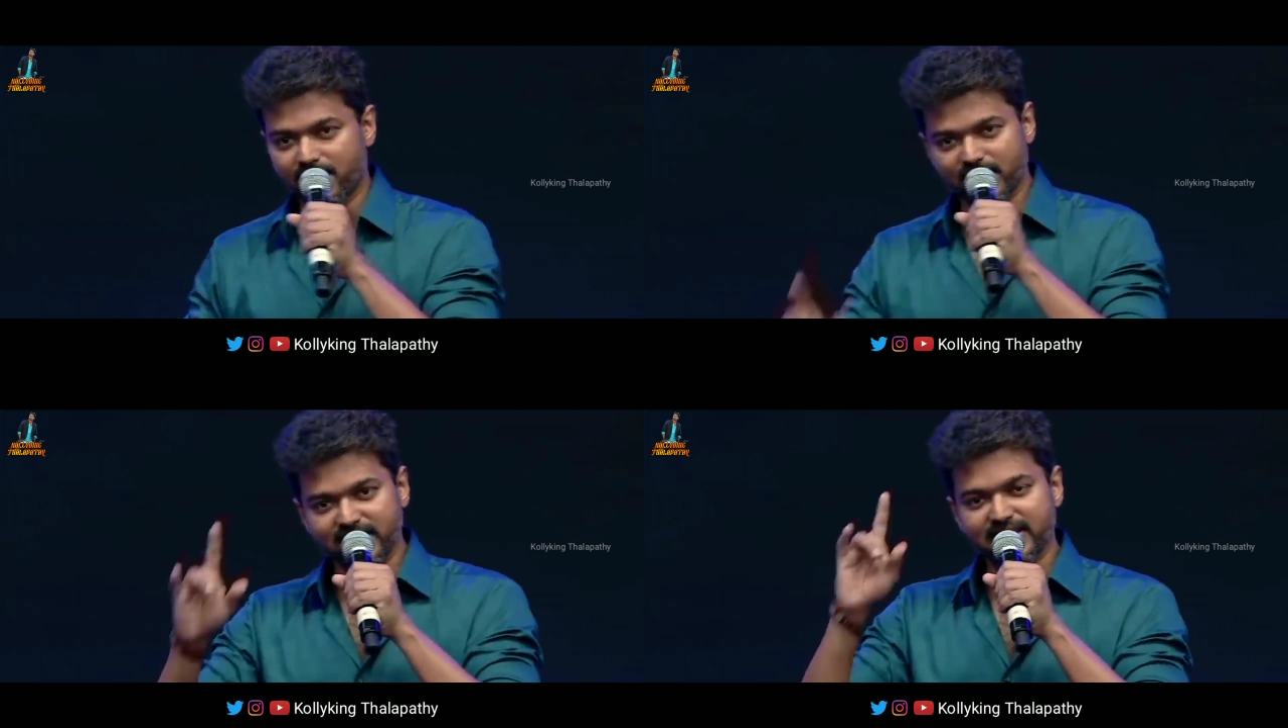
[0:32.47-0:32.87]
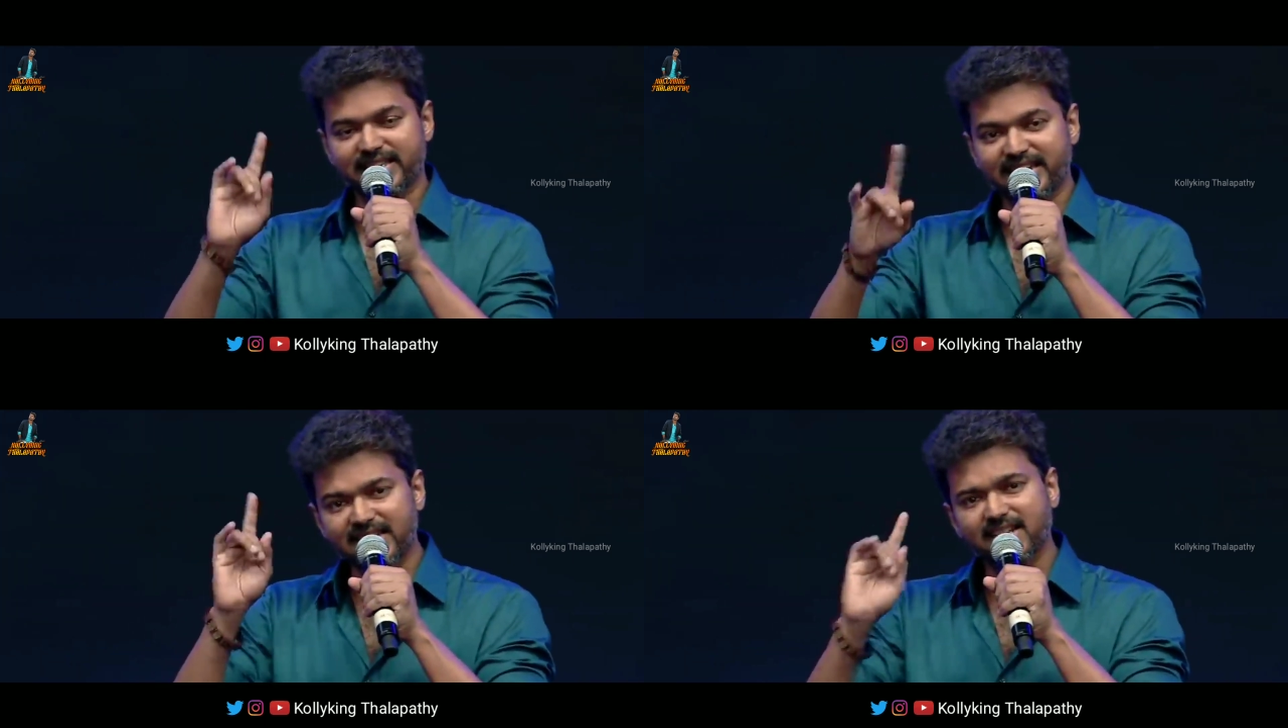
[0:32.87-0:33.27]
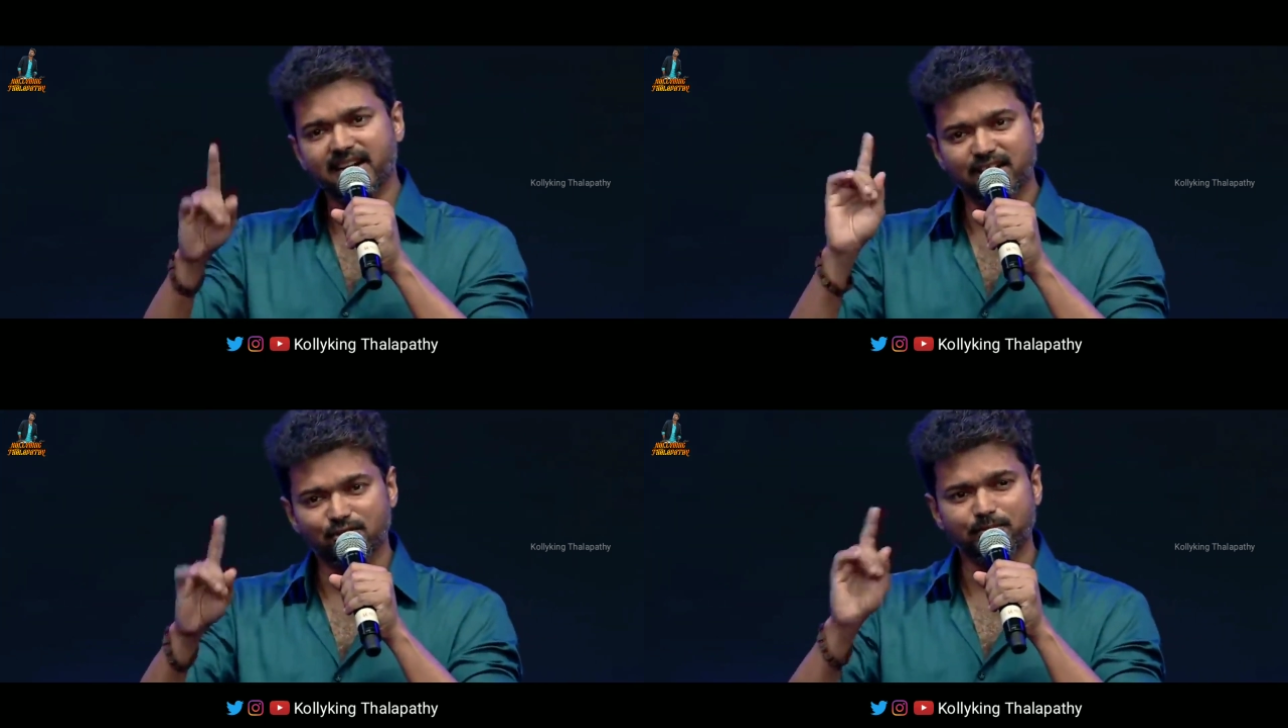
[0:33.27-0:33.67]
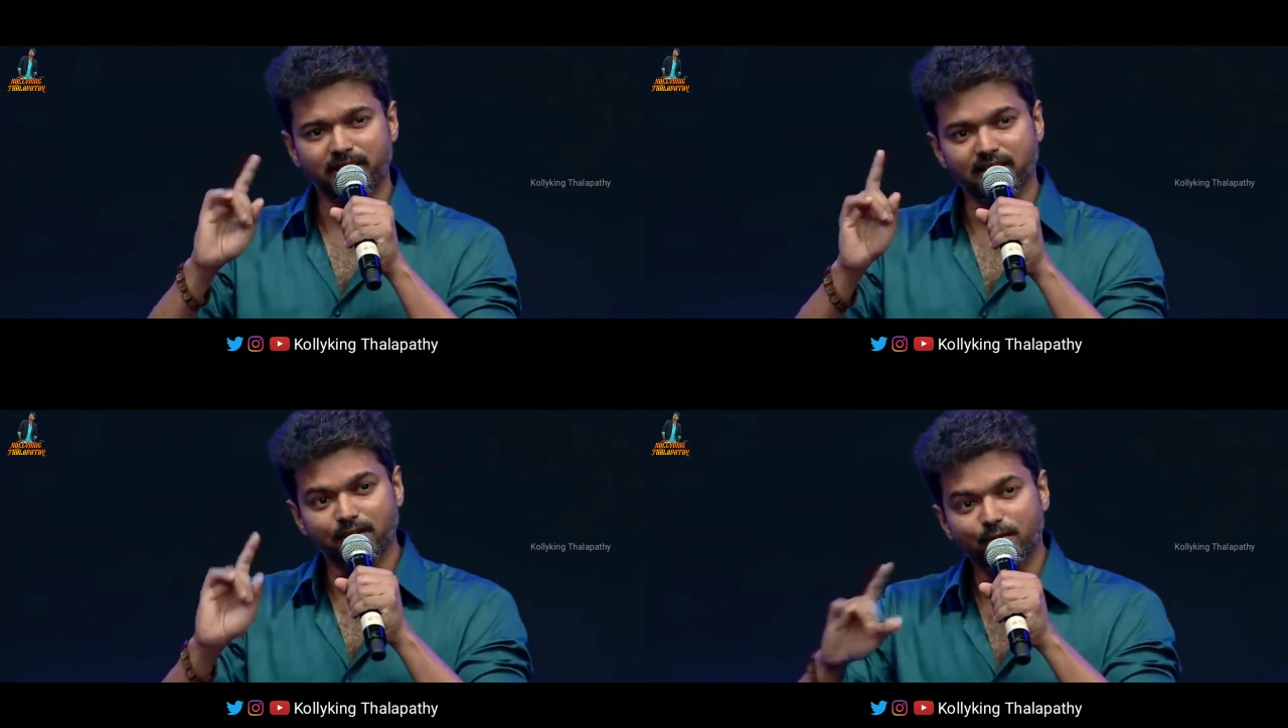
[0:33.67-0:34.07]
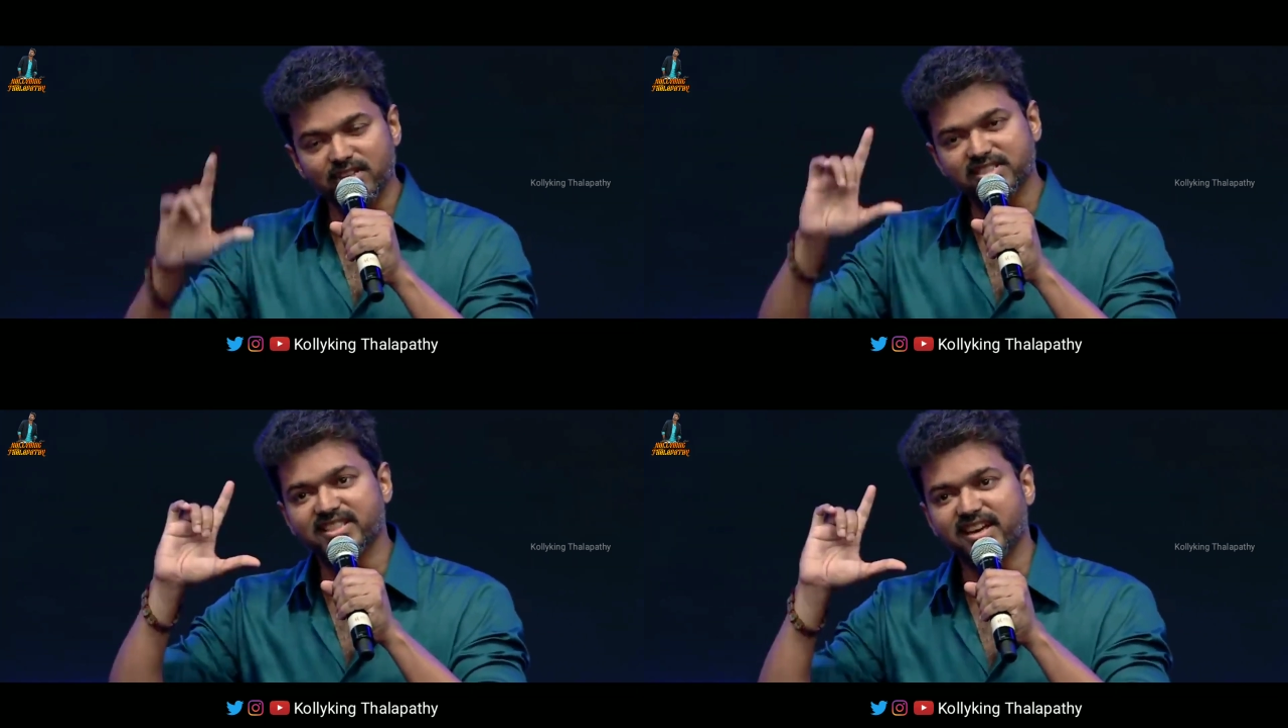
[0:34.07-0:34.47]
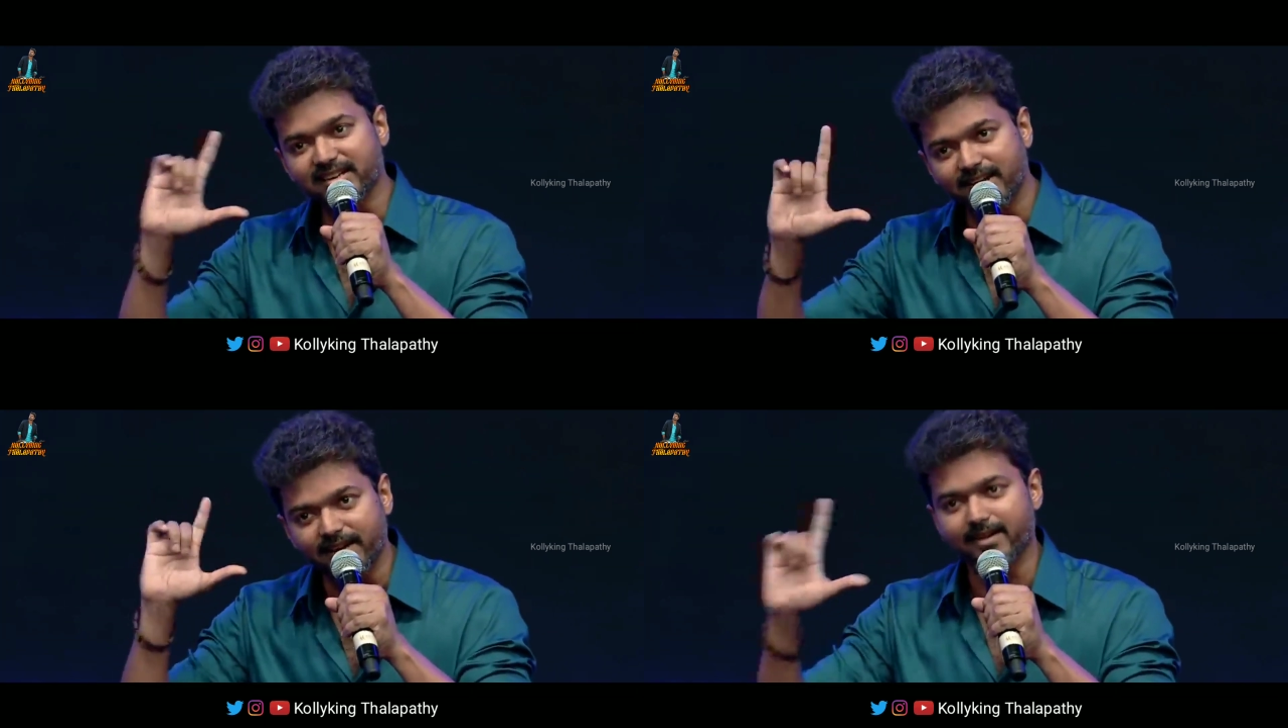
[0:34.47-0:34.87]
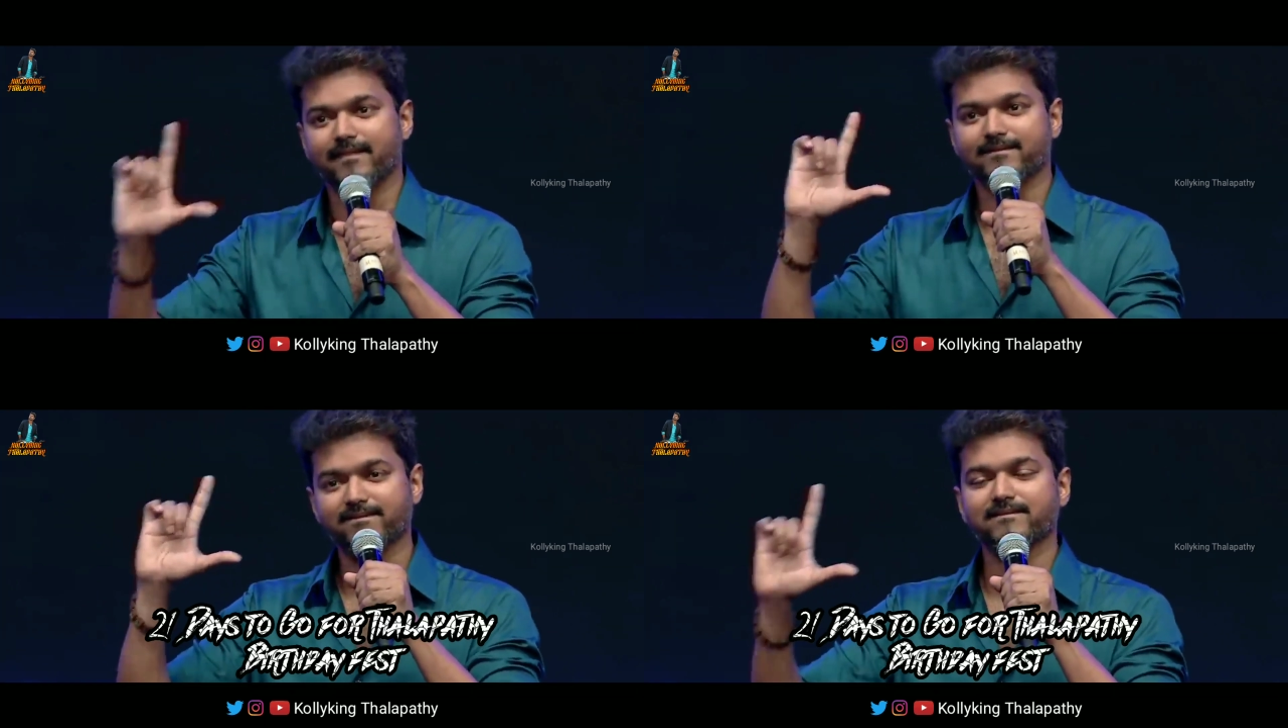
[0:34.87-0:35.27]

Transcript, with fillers: அவனுக்கு கீழே நடக்கும் பாருங்க ஒரு சர்க்கார்